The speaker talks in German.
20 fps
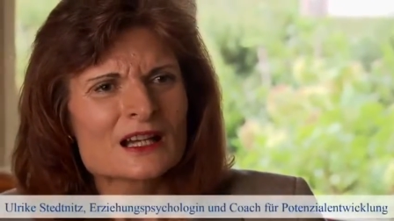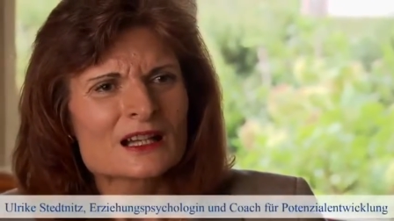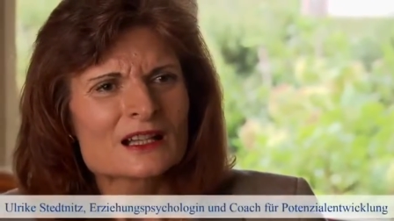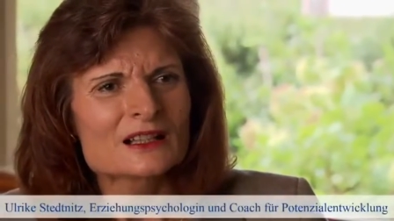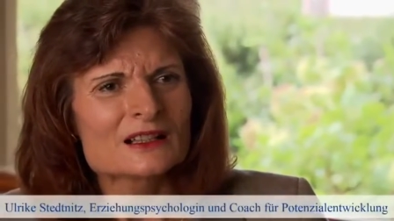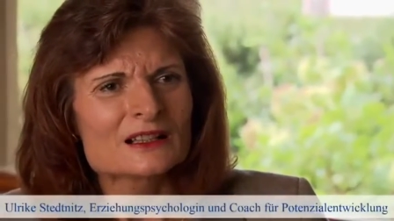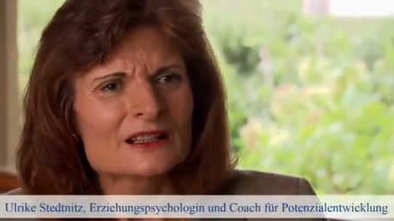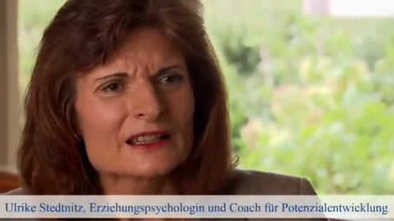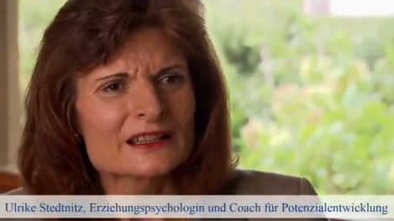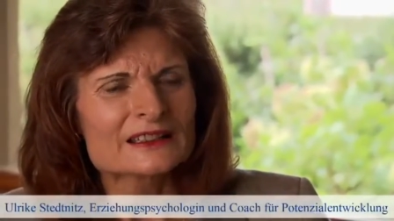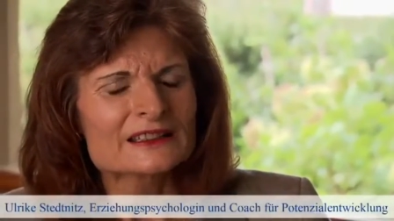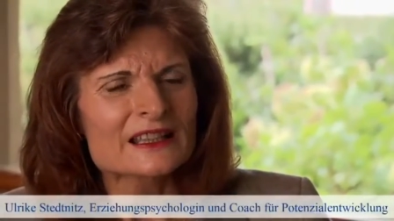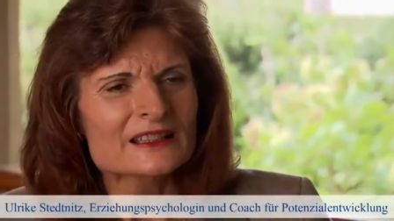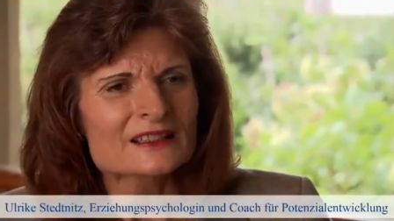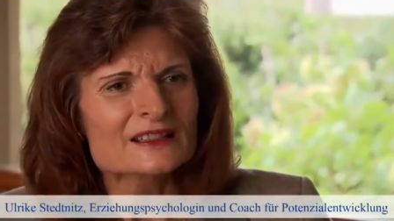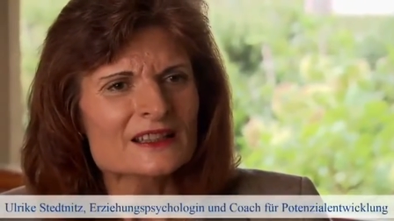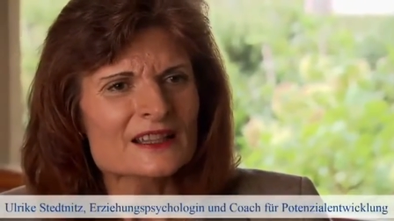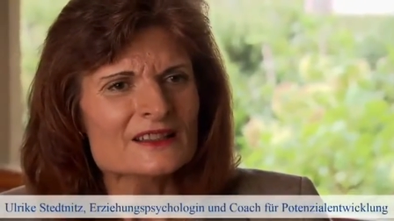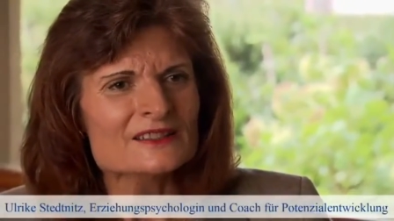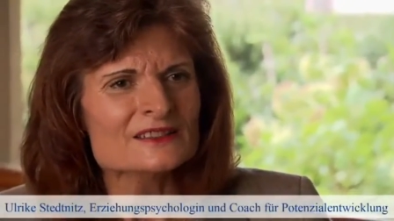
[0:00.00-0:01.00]
Äh, ich
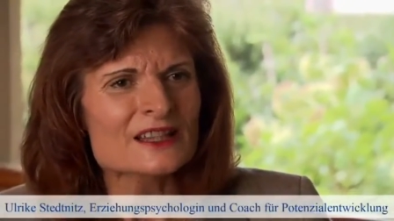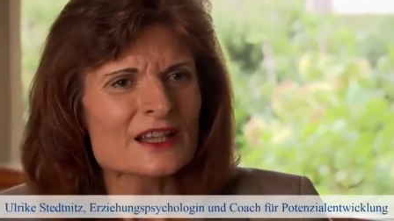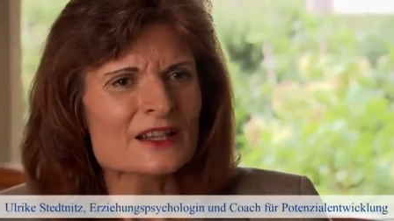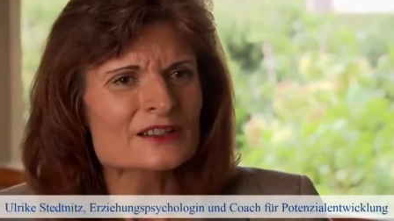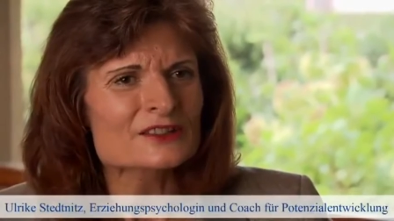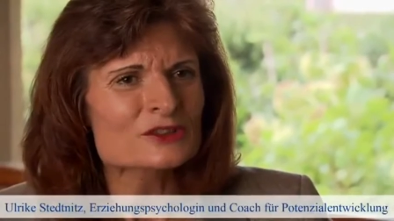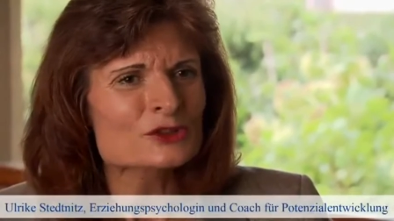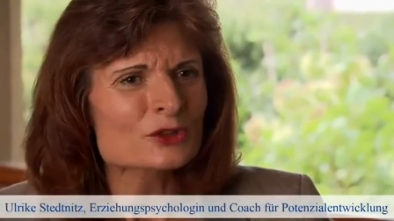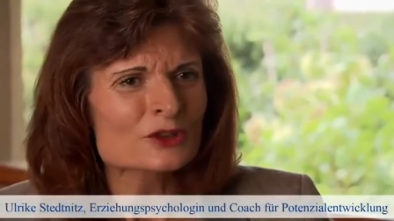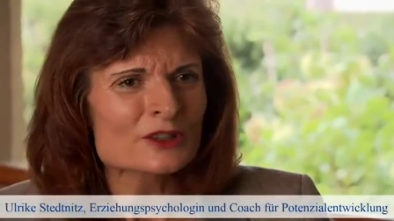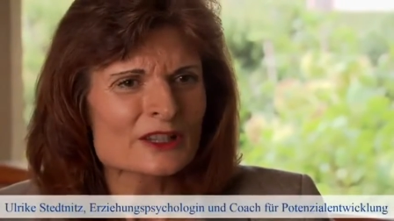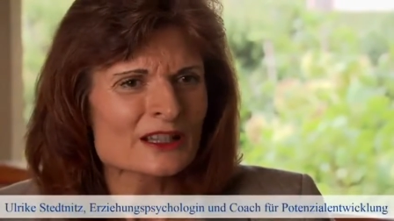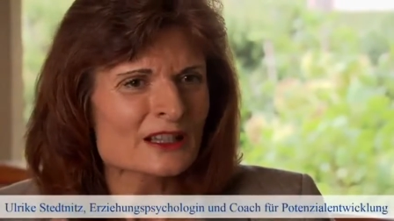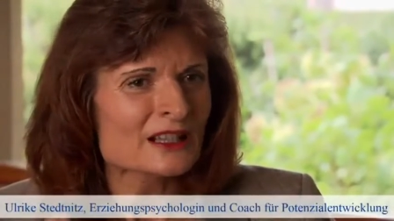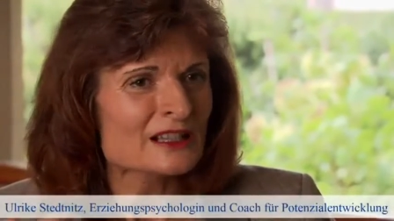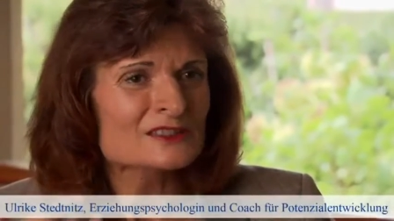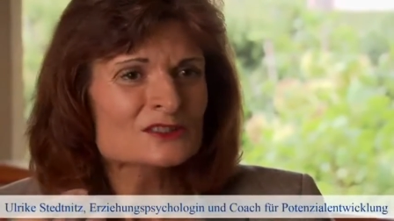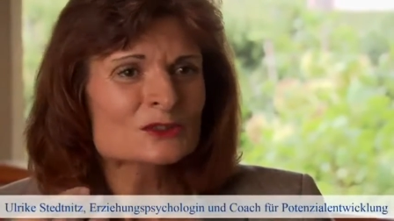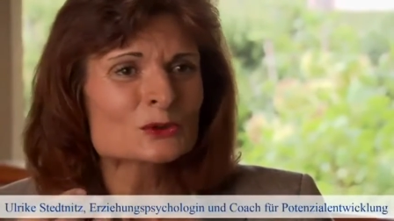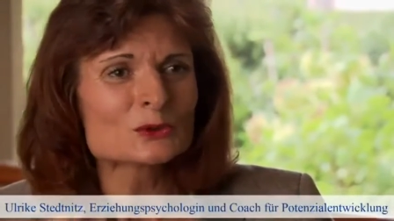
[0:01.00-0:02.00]
denke, dass da ist schon der,
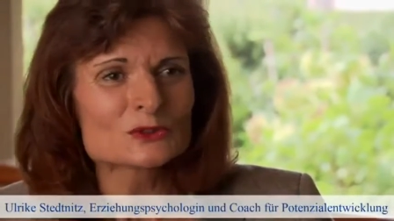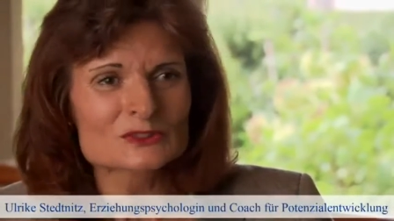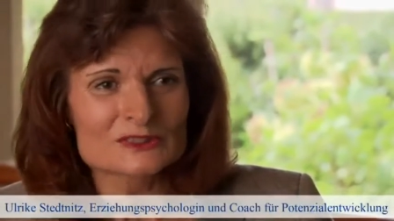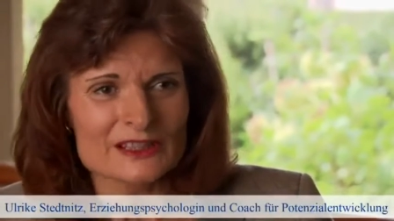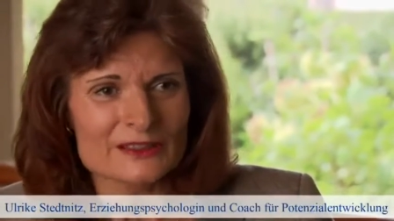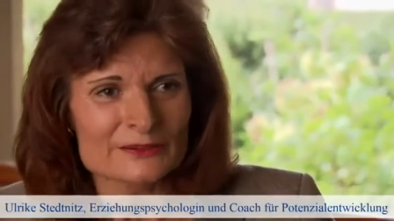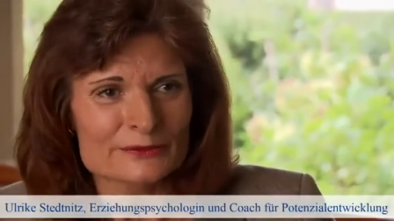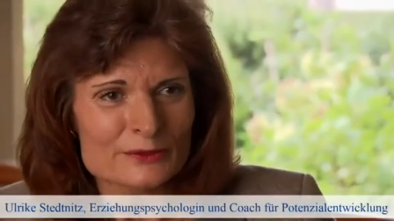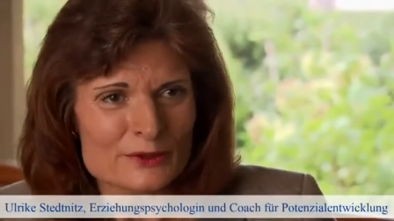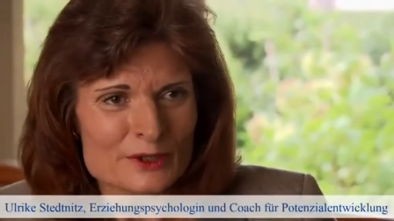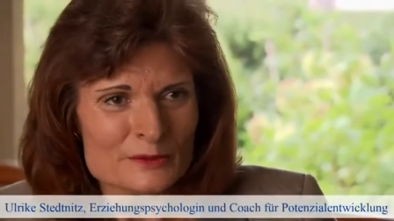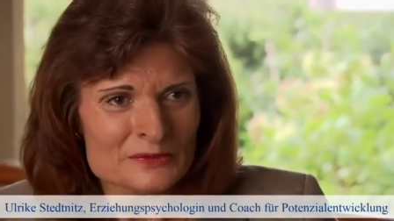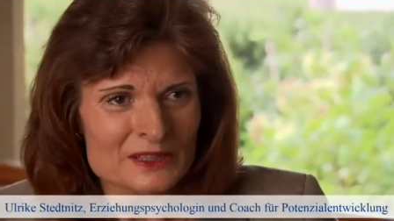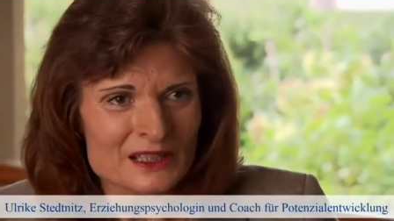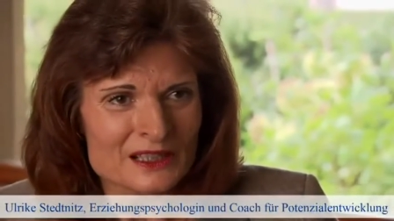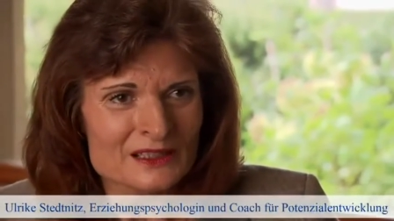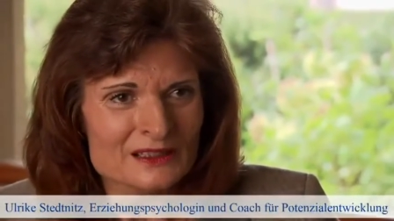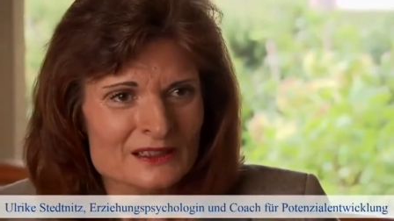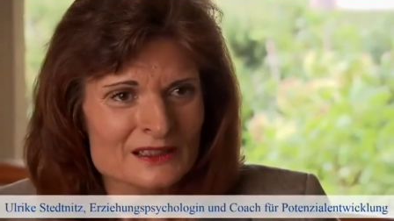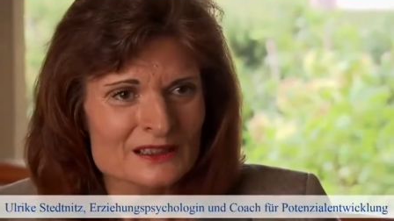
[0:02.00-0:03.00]
ganz groß der Wurm
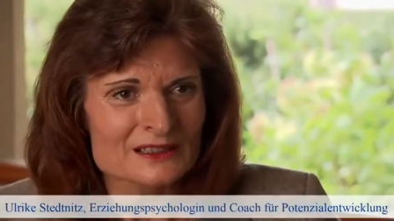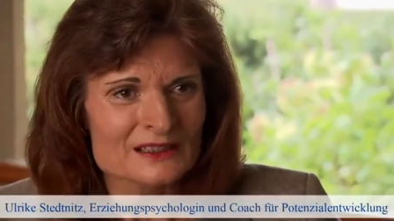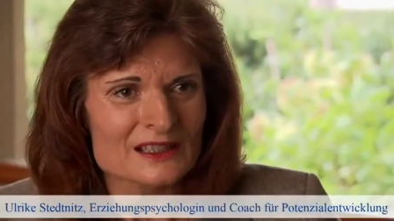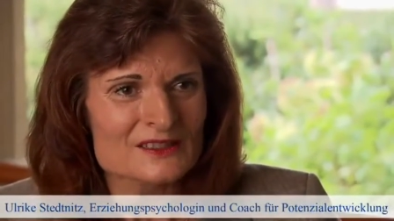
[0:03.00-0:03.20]
drin,